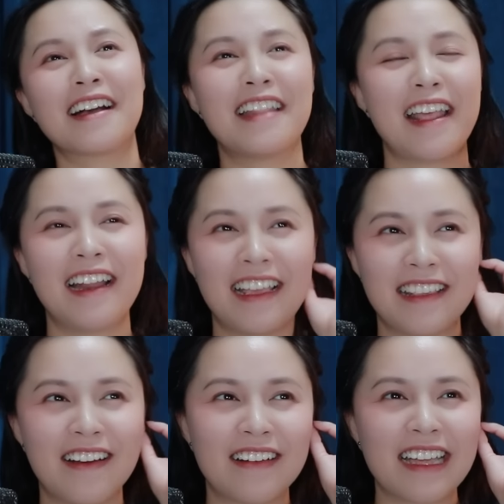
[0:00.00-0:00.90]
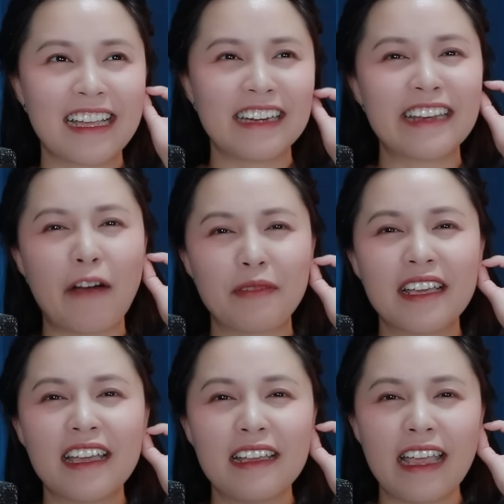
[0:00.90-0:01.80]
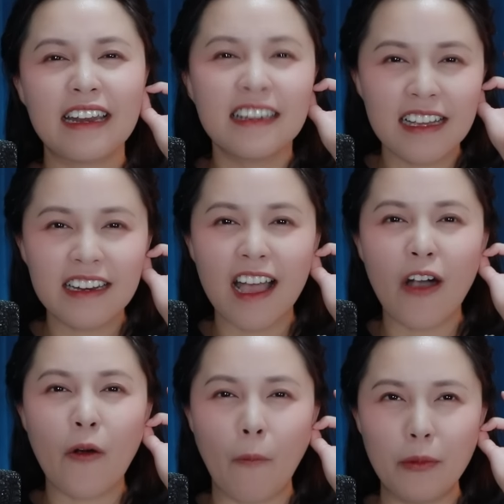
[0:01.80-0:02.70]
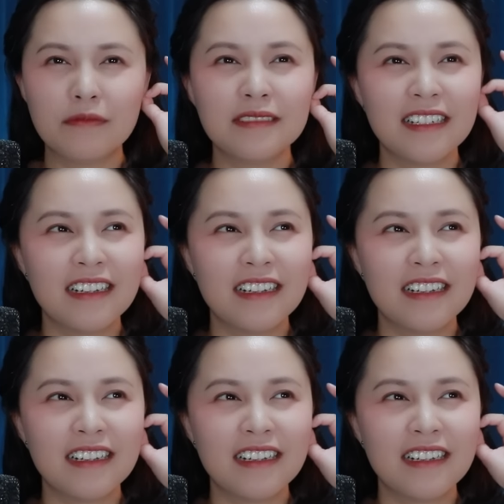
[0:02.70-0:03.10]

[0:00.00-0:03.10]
có thể là do cái cách đọc với cái edit đó nó cũng